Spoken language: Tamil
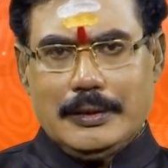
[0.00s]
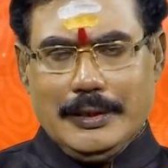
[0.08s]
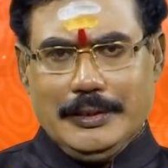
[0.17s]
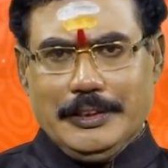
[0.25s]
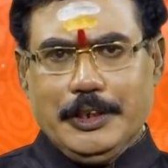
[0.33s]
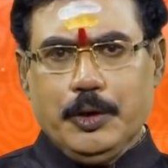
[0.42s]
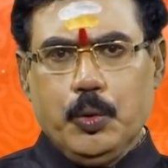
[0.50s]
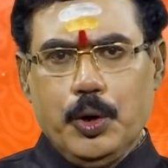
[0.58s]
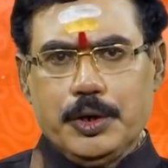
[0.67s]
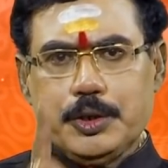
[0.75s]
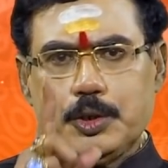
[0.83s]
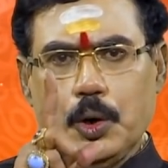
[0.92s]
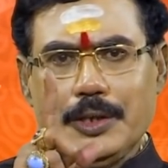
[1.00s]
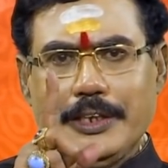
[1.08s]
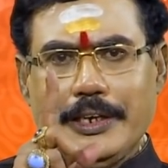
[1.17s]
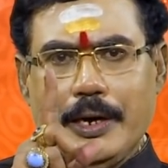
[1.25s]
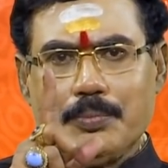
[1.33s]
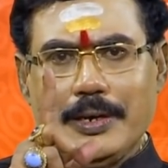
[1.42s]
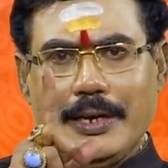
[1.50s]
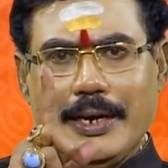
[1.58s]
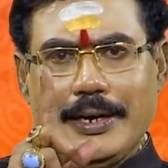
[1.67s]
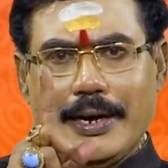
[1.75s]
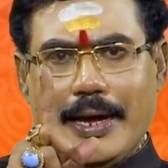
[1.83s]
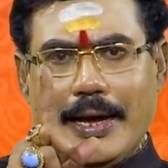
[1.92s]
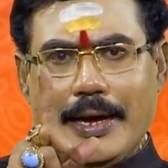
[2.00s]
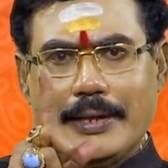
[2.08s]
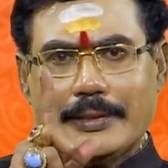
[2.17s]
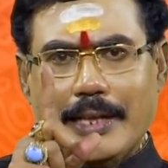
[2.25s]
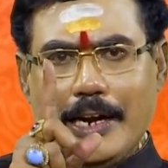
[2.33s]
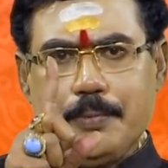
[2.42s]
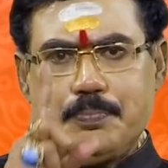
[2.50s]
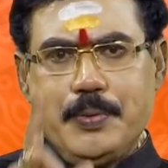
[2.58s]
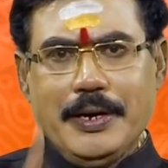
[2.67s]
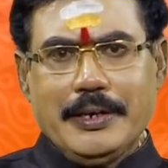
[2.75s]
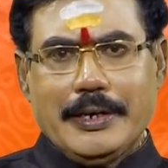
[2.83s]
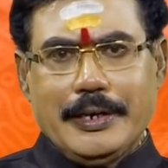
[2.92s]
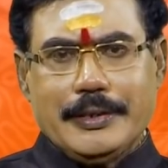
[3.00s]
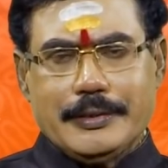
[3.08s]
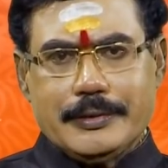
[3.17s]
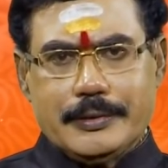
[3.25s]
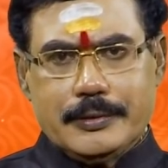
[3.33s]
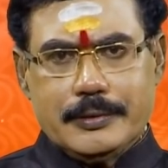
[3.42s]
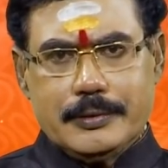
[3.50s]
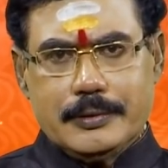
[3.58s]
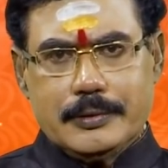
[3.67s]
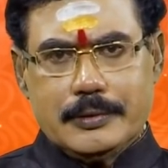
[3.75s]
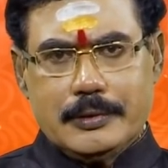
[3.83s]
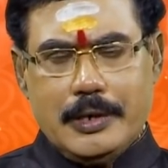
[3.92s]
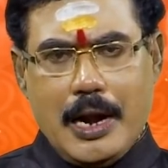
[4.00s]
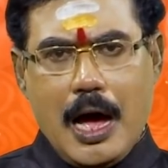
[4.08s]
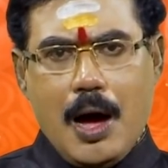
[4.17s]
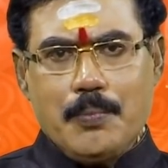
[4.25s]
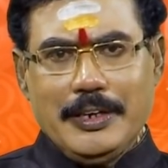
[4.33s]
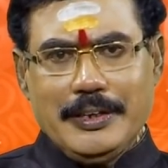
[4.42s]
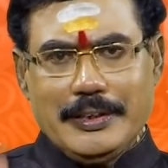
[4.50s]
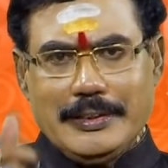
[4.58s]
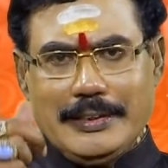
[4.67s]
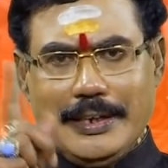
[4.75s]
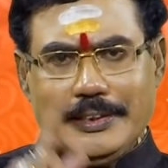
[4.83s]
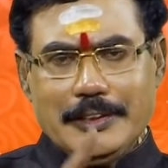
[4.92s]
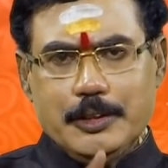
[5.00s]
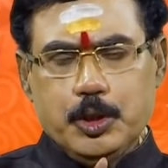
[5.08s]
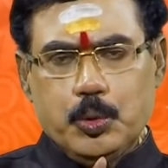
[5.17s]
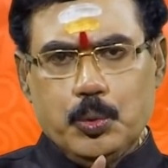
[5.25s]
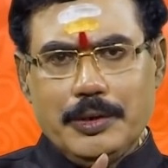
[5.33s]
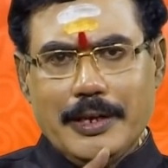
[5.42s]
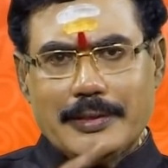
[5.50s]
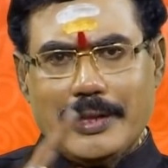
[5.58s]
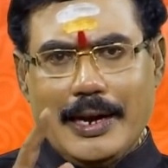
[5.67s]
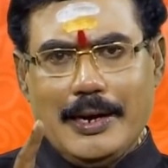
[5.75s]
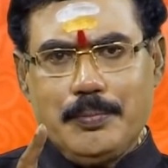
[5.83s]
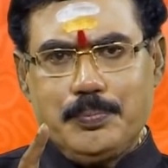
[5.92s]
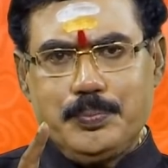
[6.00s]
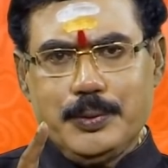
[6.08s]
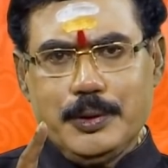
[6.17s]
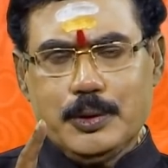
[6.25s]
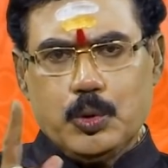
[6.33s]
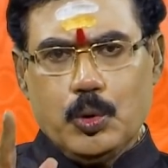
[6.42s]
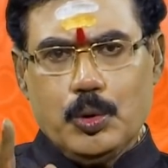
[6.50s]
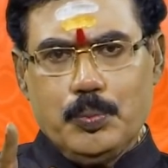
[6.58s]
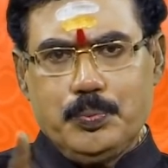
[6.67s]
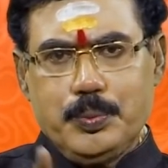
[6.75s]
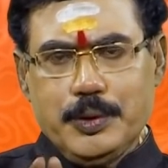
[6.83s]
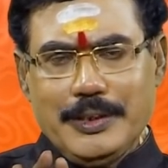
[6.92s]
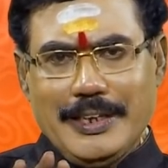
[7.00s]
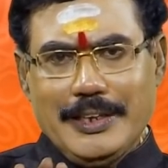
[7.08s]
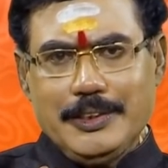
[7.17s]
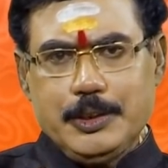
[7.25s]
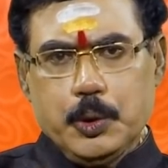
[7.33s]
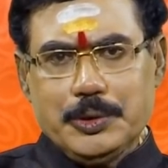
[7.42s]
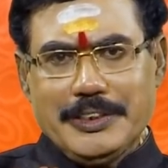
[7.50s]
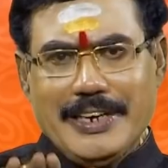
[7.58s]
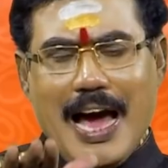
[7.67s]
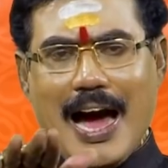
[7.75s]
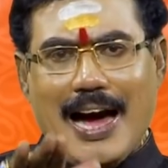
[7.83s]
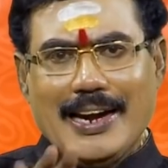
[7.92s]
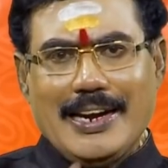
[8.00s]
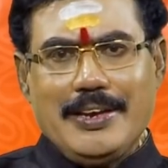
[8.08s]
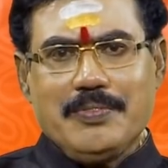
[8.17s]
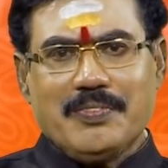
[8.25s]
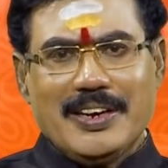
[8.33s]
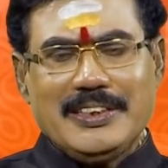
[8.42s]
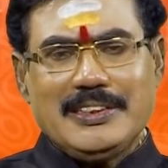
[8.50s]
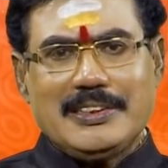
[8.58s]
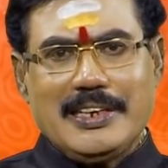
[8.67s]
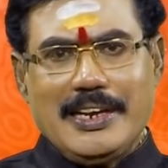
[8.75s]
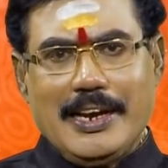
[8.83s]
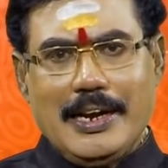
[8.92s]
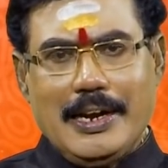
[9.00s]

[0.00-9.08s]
இன்று ஒரு ஜோதிடம் என்ற தலைப்பின் கீழ் நாம் இன்று எடுத்துக்கொண்ட தலைப்பு தொகுப்பு எஞ்சோதிட அலை வரிசை